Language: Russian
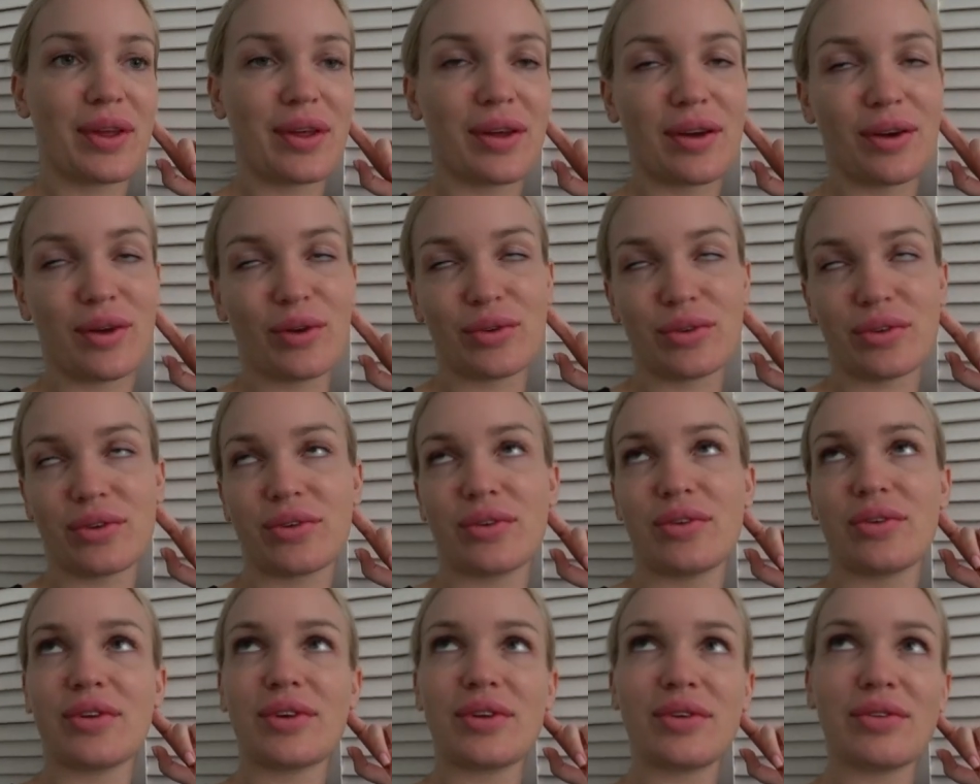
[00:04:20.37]
А он
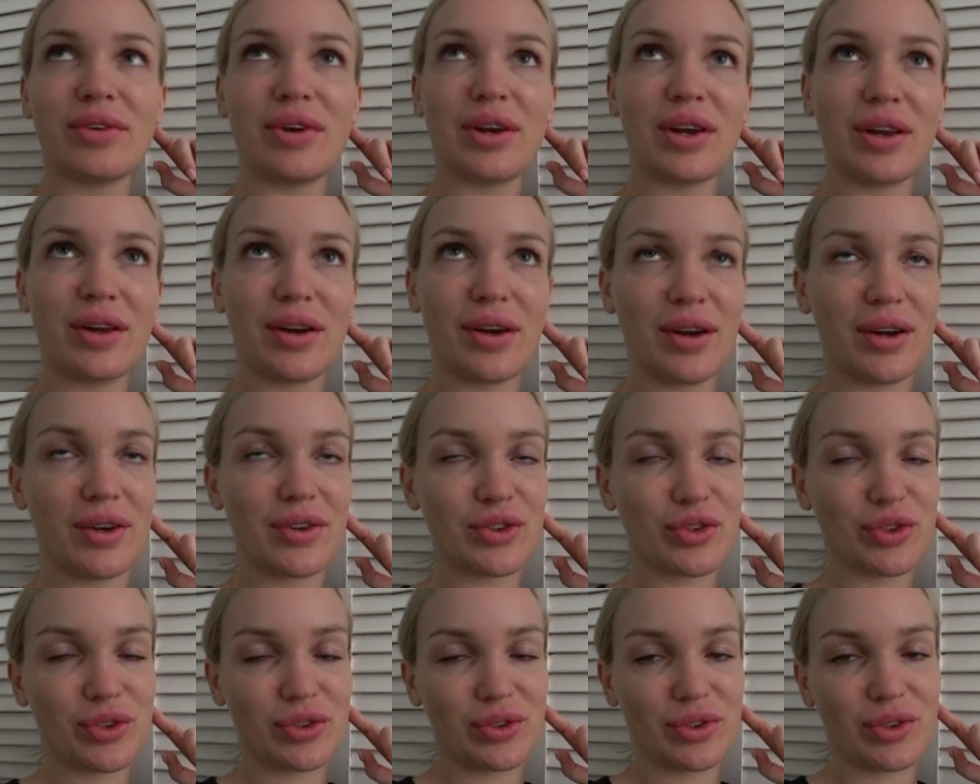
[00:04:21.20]
такой весь
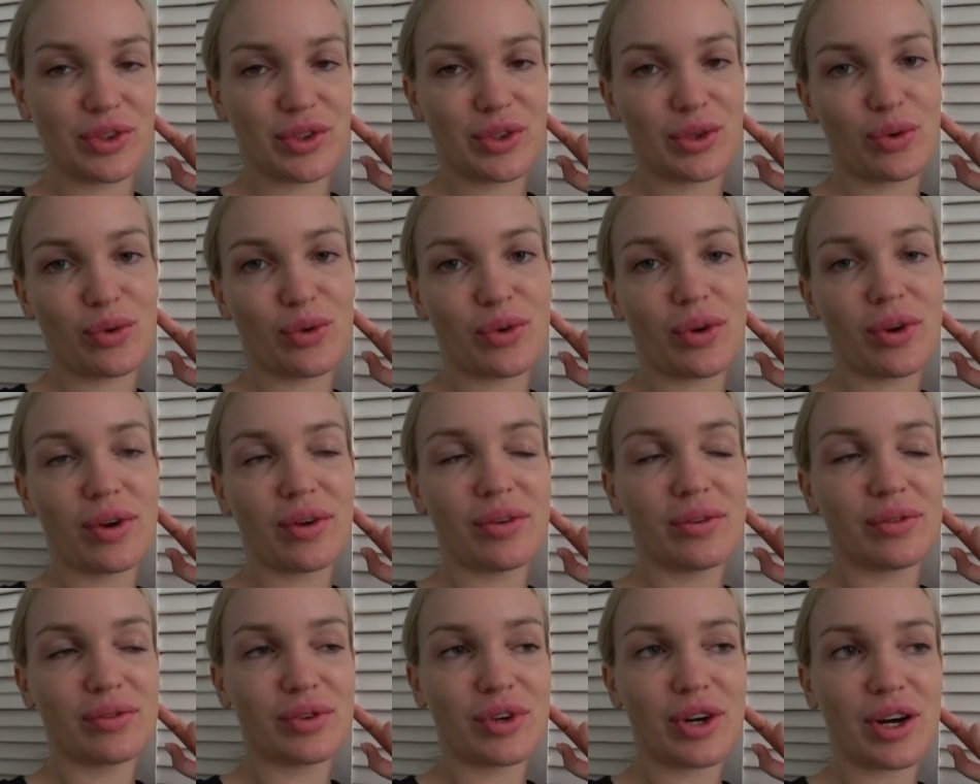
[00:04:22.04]
вальяжный, такой
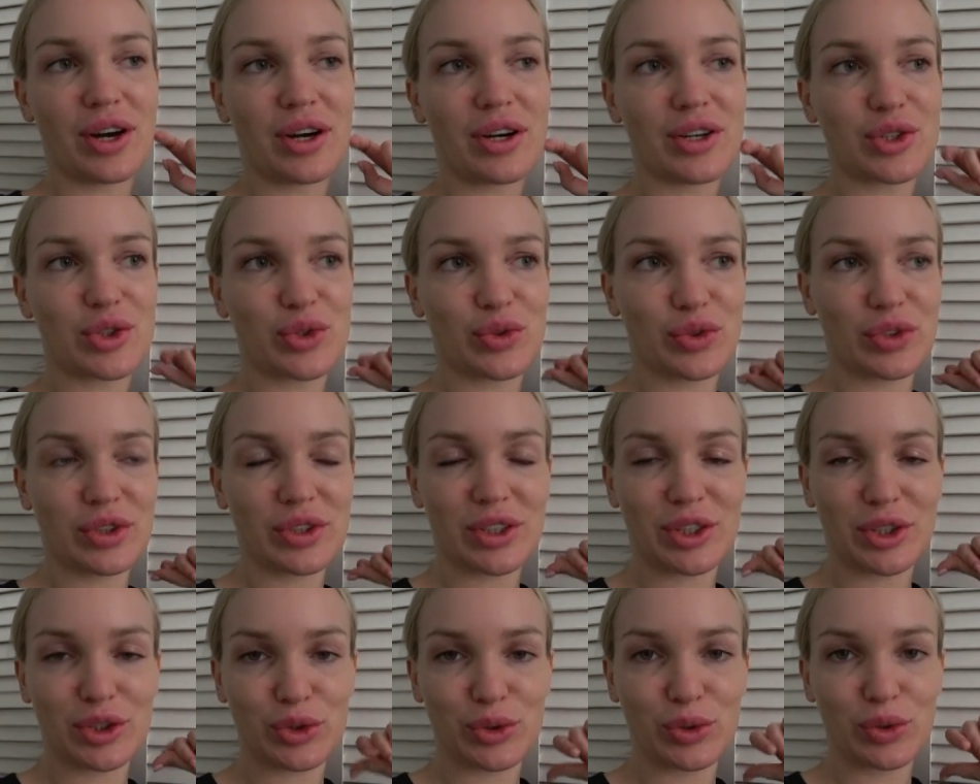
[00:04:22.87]
а, выхаживает,
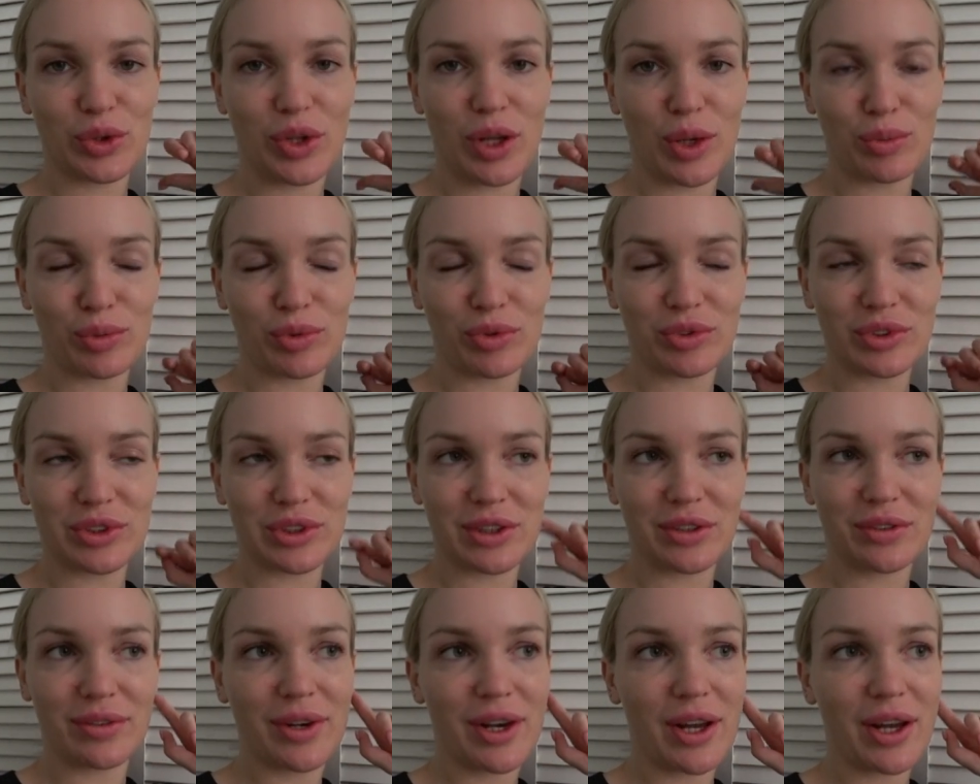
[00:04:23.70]
каждую лапу
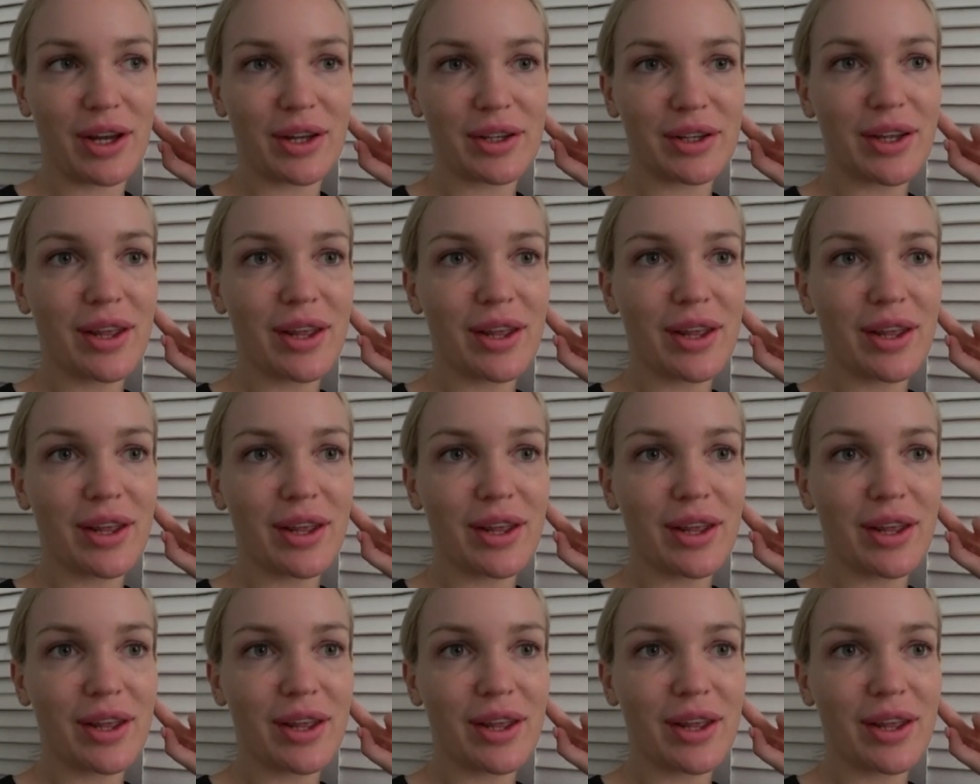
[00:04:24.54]
выставляет.